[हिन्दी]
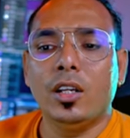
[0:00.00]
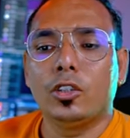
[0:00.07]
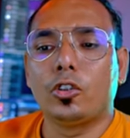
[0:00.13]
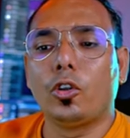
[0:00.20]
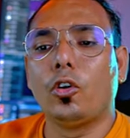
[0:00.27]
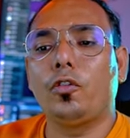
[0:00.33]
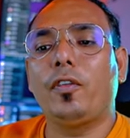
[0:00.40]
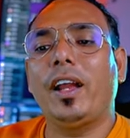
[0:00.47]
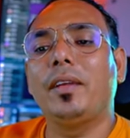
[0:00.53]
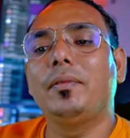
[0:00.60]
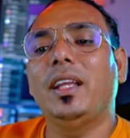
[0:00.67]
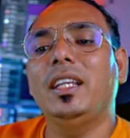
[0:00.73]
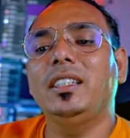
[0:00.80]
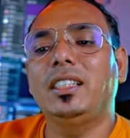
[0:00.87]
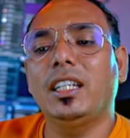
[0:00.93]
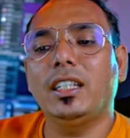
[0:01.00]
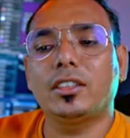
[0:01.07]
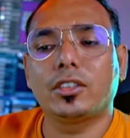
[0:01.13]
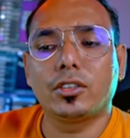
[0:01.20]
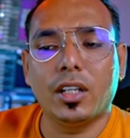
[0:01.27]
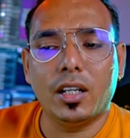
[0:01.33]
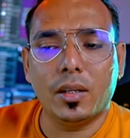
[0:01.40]
तो फाइव नाइन
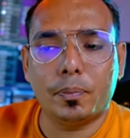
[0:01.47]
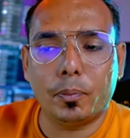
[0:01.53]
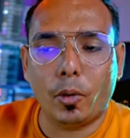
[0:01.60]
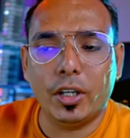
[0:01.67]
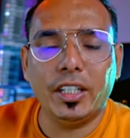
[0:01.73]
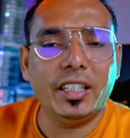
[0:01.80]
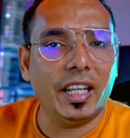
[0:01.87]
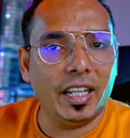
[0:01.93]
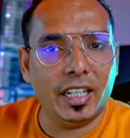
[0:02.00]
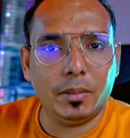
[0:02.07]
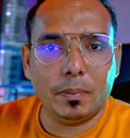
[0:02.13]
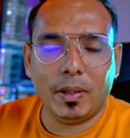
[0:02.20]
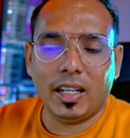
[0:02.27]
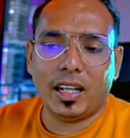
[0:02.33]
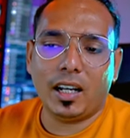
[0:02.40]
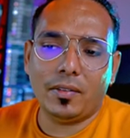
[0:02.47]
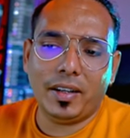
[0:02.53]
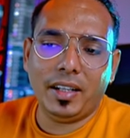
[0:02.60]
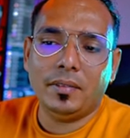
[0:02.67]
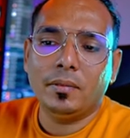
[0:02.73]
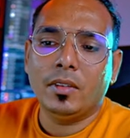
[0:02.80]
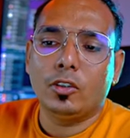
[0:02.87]
सिक्स पॉइंट एट पे लगा हुआ है
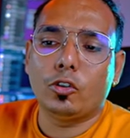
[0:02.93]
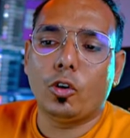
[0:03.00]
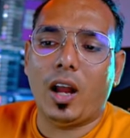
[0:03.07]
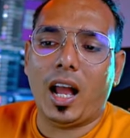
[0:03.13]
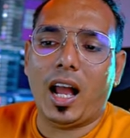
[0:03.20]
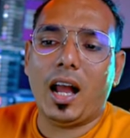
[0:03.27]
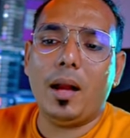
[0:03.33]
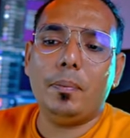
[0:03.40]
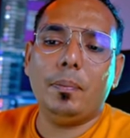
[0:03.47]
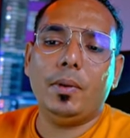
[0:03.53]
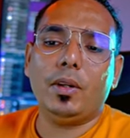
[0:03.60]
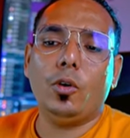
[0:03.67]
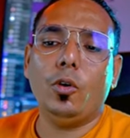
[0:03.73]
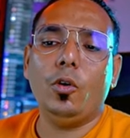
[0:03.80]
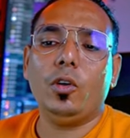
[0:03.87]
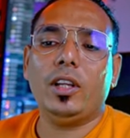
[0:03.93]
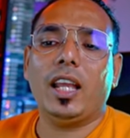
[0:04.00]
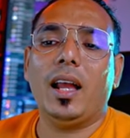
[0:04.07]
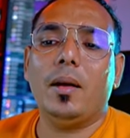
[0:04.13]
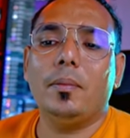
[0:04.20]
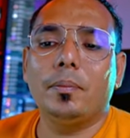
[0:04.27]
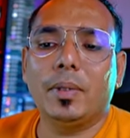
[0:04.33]
तो आपको
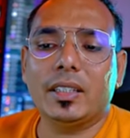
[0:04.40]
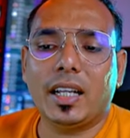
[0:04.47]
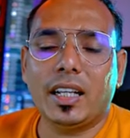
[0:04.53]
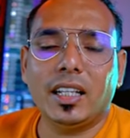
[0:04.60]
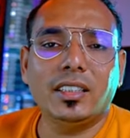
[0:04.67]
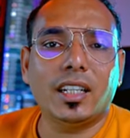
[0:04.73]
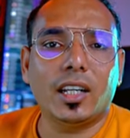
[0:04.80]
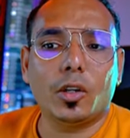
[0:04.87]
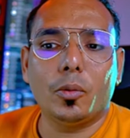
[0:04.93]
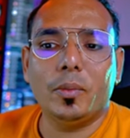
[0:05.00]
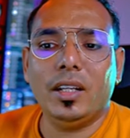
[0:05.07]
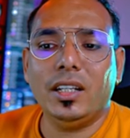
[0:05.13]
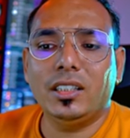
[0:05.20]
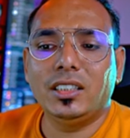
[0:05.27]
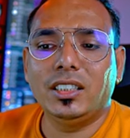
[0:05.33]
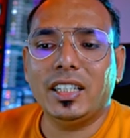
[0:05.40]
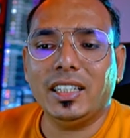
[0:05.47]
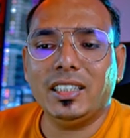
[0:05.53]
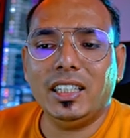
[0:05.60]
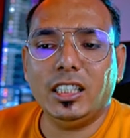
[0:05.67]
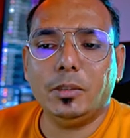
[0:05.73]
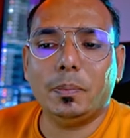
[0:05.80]
क्या बताना चाह रहा हूं मैं
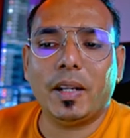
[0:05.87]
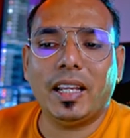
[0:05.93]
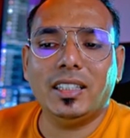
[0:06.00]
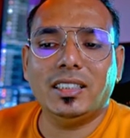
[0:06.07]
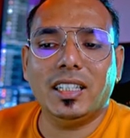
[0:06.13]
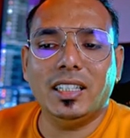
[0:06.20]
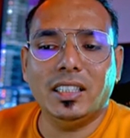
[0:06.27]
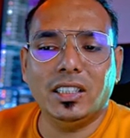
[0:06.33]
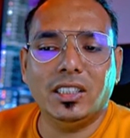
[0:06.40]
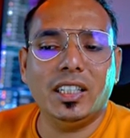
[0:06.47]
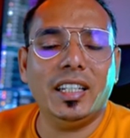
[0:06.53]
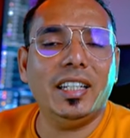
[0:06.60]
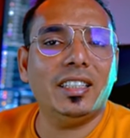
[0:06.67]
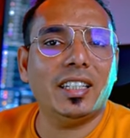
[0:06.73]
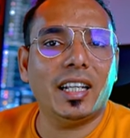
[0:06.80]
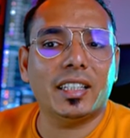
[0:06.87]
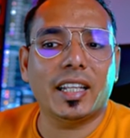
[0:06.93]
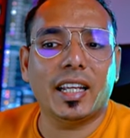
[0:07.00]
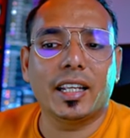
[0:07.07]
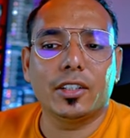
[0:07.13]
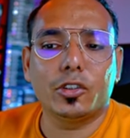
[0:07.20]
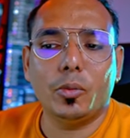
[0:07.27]
जैसे इस प्राइस से नीचे ये जाता
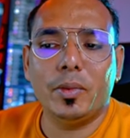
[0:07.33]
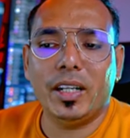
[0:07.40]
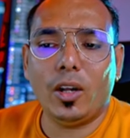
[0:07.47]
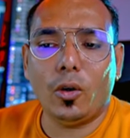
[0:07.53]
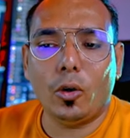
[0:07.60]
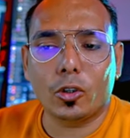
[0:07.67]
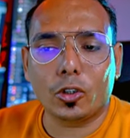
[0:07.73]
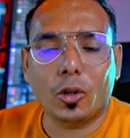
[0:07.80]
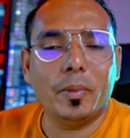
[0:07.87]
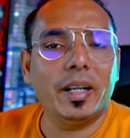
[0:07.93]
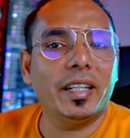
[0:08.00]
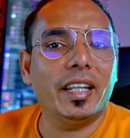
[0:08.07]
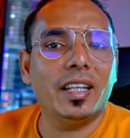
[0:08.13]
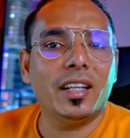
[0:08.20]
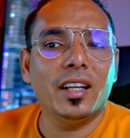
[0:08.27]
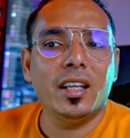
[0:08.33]
है तो मेरा ऑटोमेटिक